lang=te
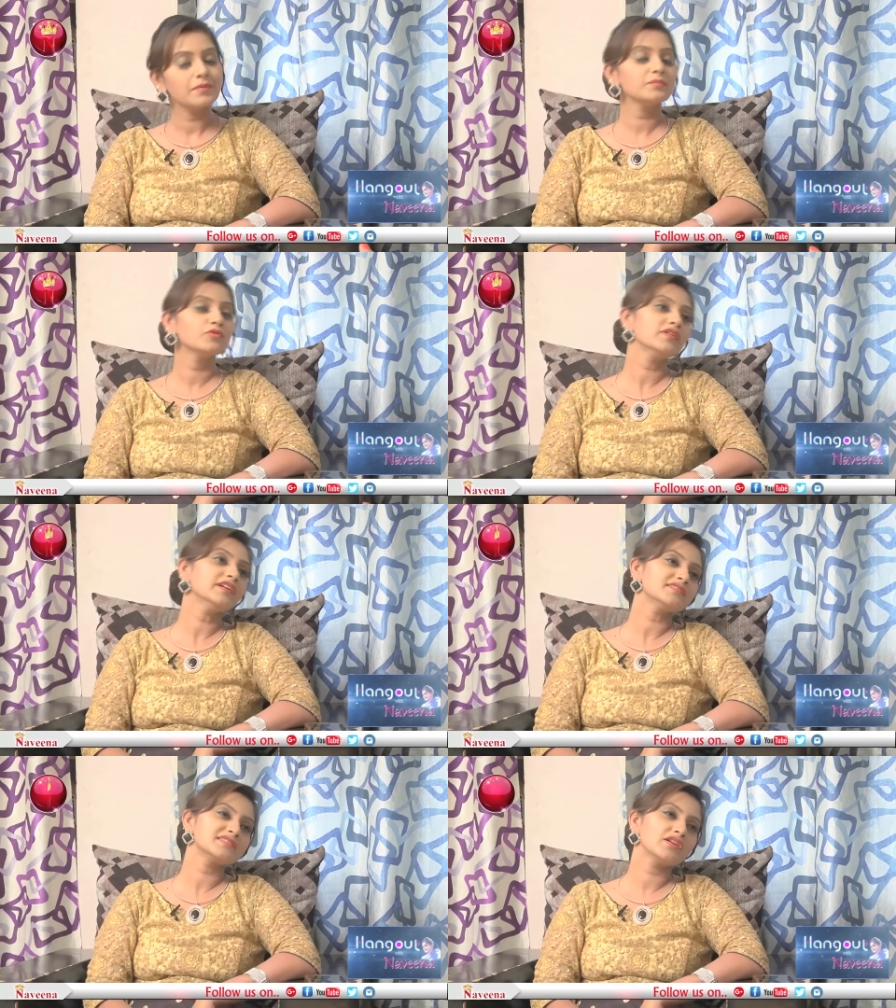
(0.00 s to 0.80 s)
బట్ మూవీ
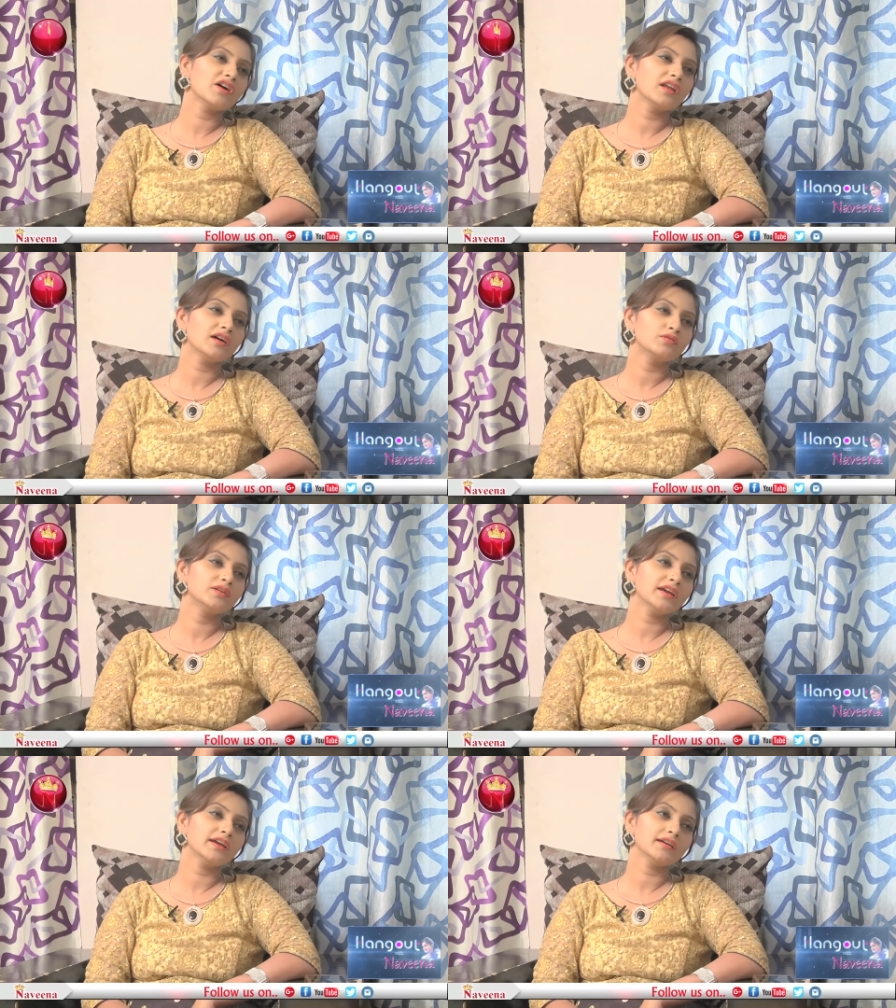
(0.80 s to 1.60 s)
ఇండస్ట్రీలో అలా
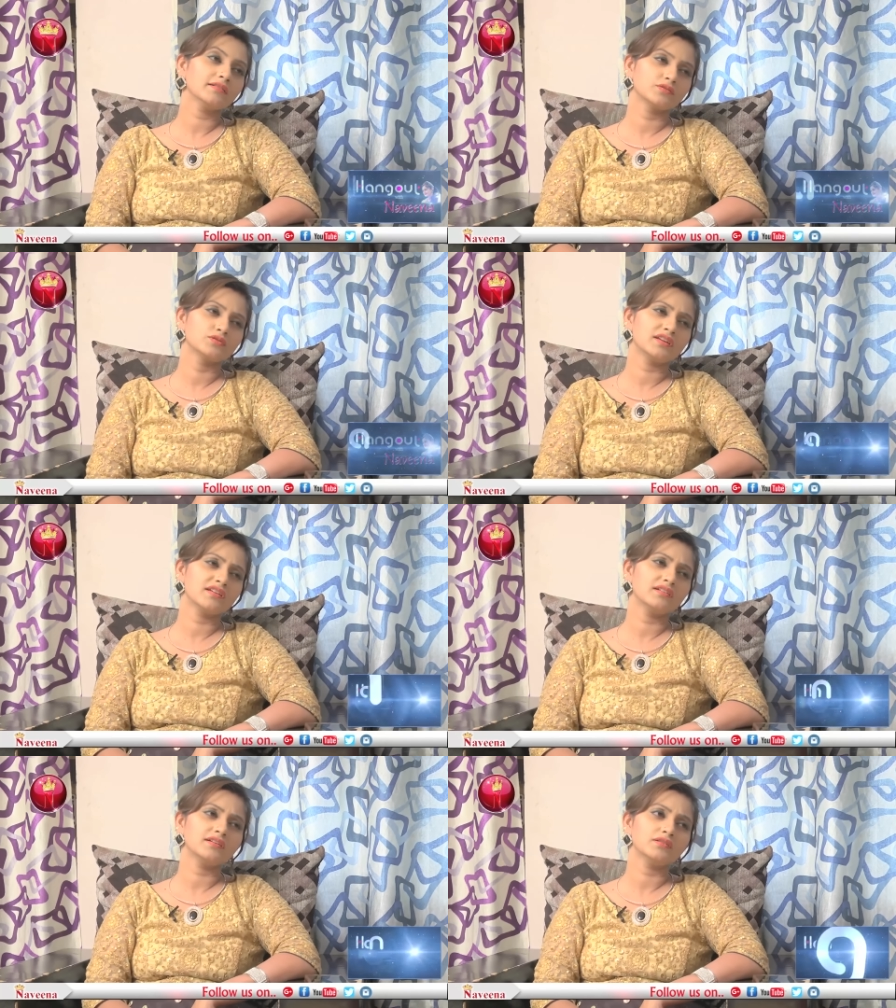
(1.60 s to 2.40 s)
ఉంటే
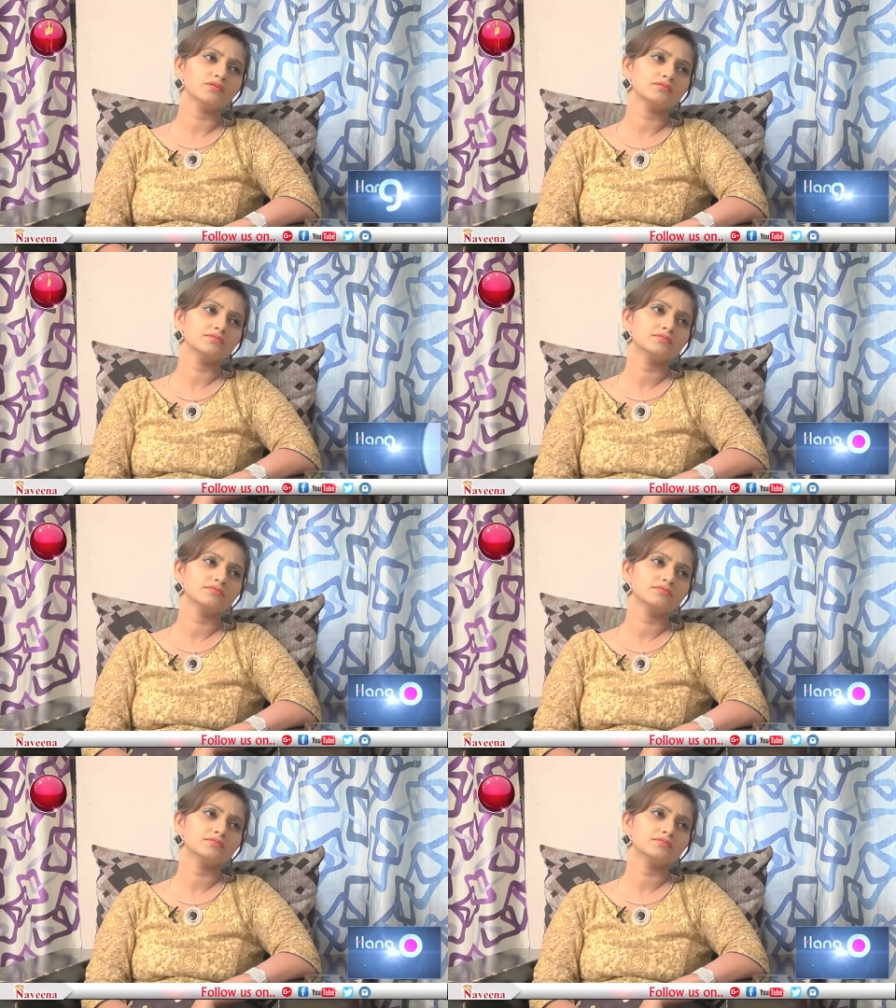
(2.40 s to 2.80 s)
కుదరదంటారు